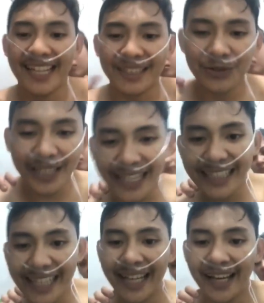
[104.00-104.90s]
dunia ini
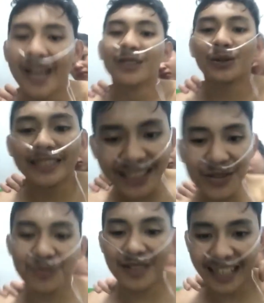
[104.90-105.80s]
Tuhan Yesus
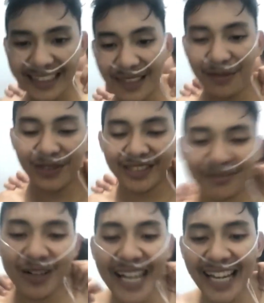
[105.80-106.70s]
memberkati pokoknya
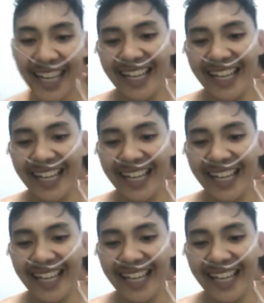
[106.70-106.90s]
semua eh